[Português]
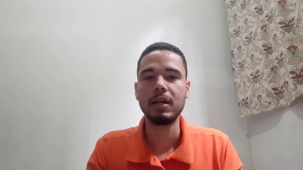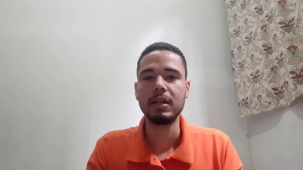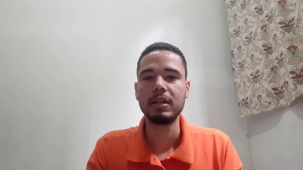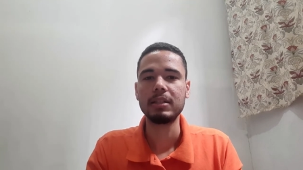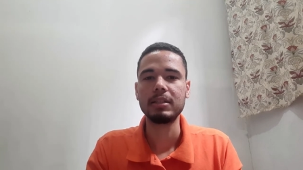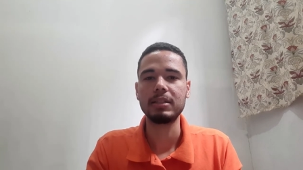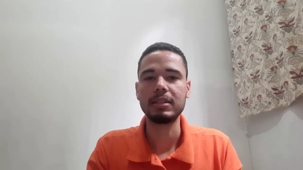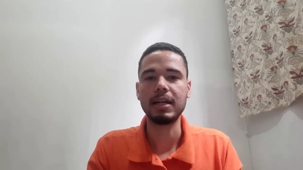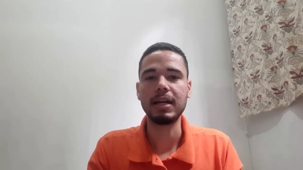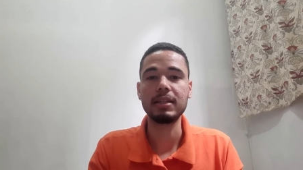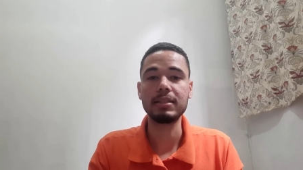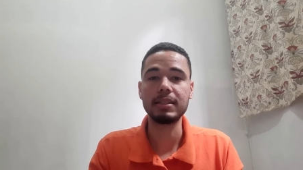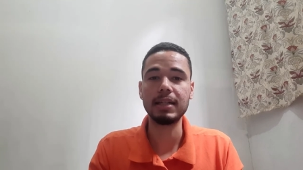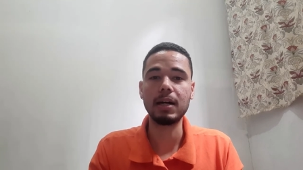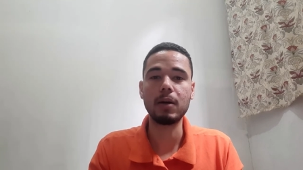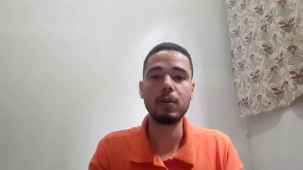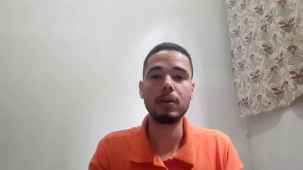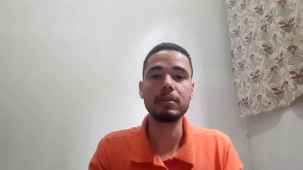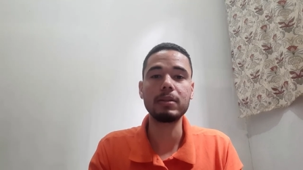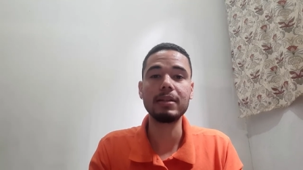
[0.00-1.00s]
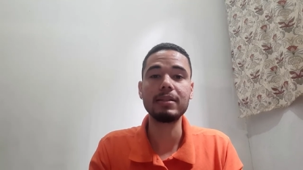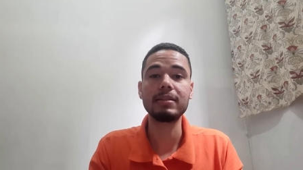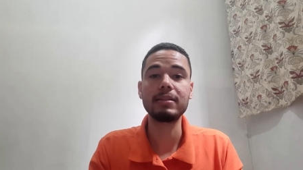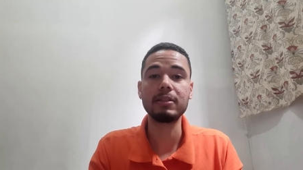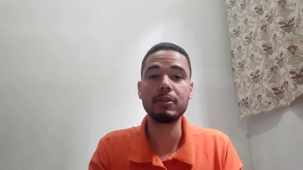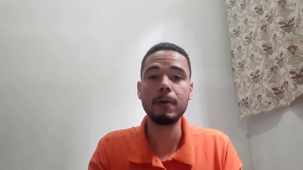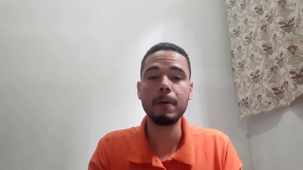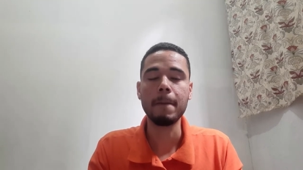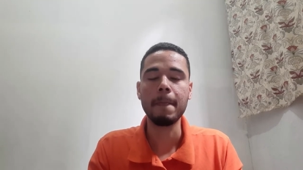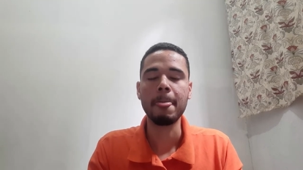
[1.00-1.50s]
já, já
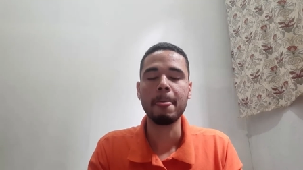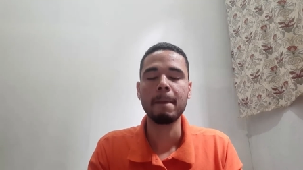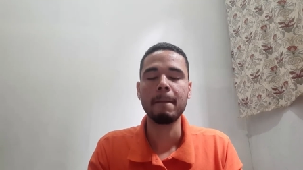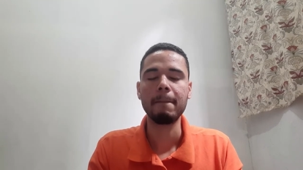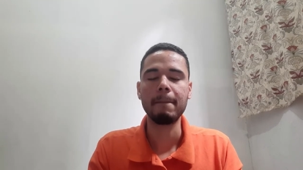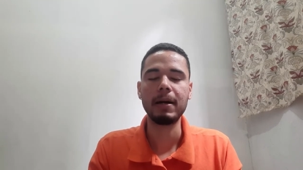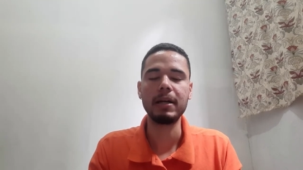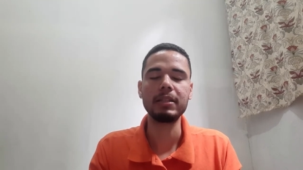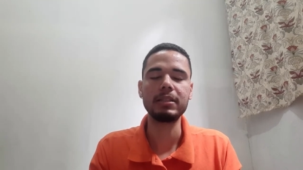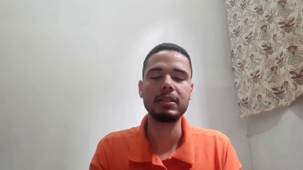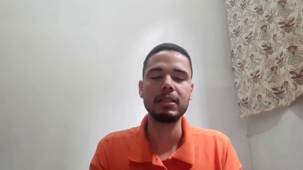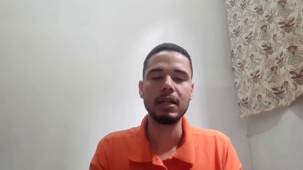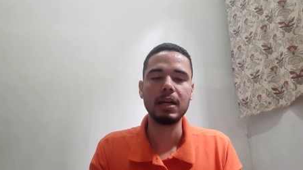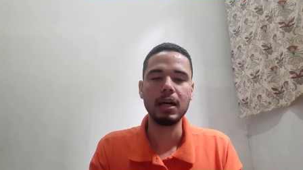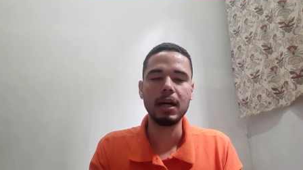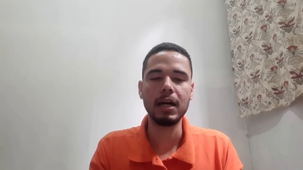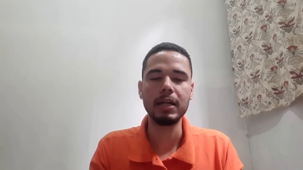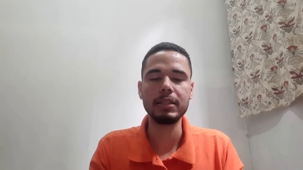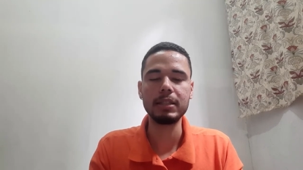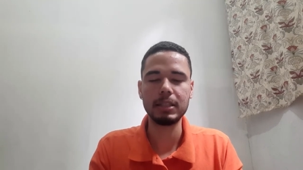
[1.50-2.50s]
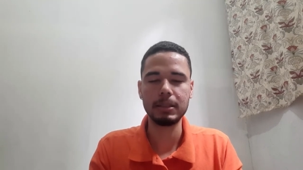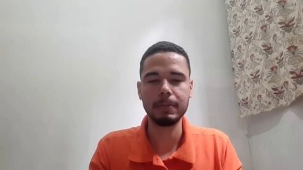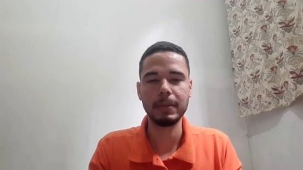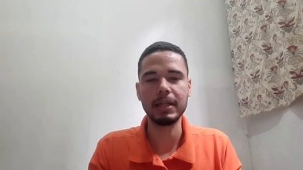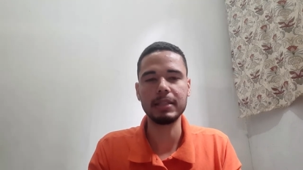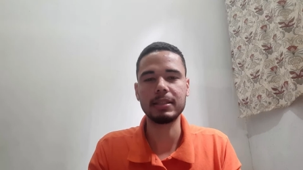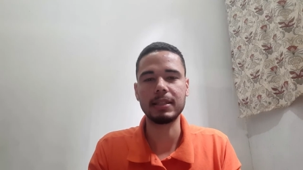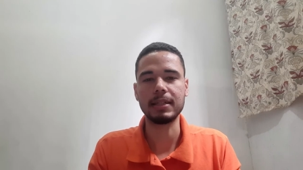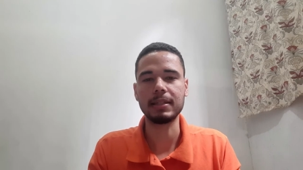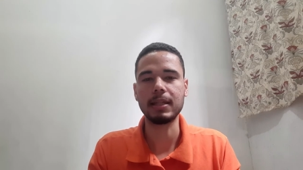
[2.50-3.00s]
aconteceu, mas antes de
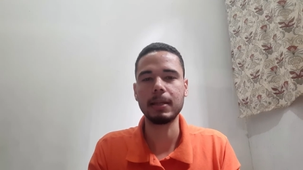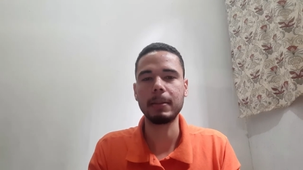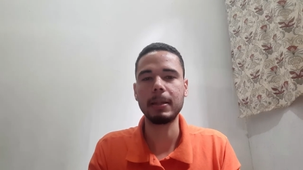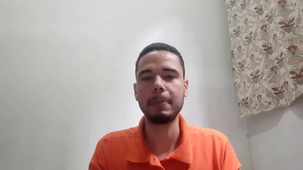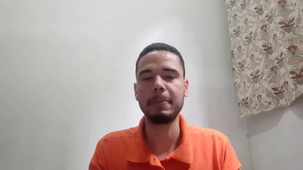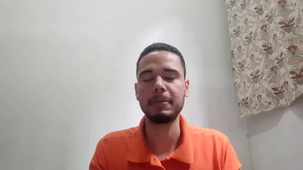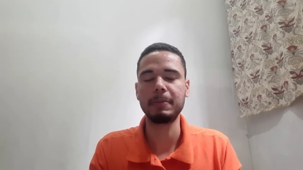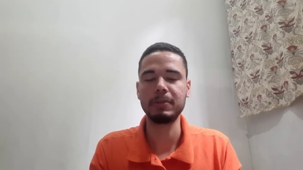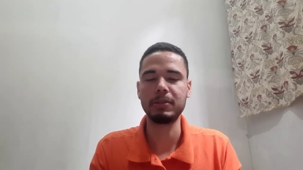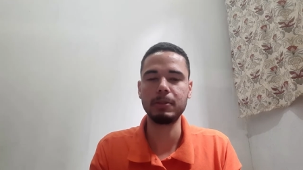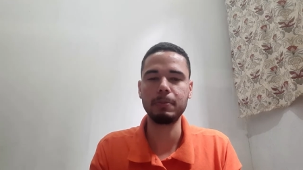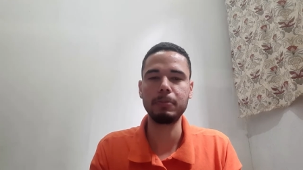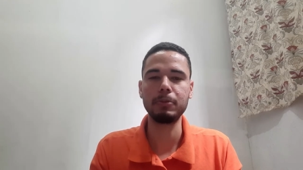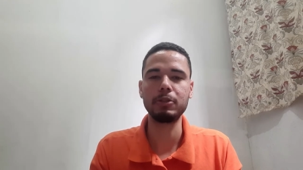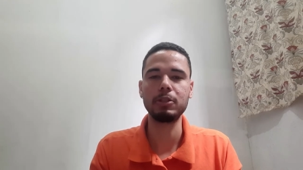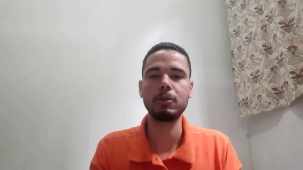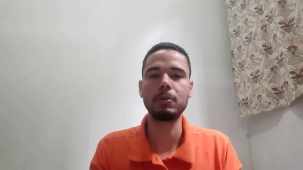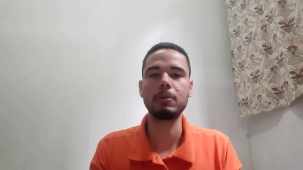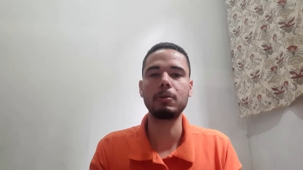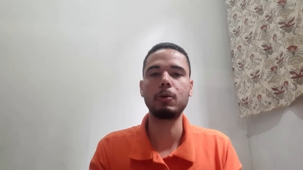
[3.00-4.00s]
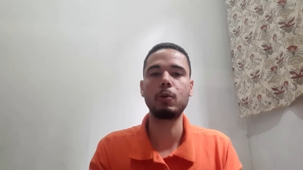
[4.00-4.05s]
mais nada também pedir para você,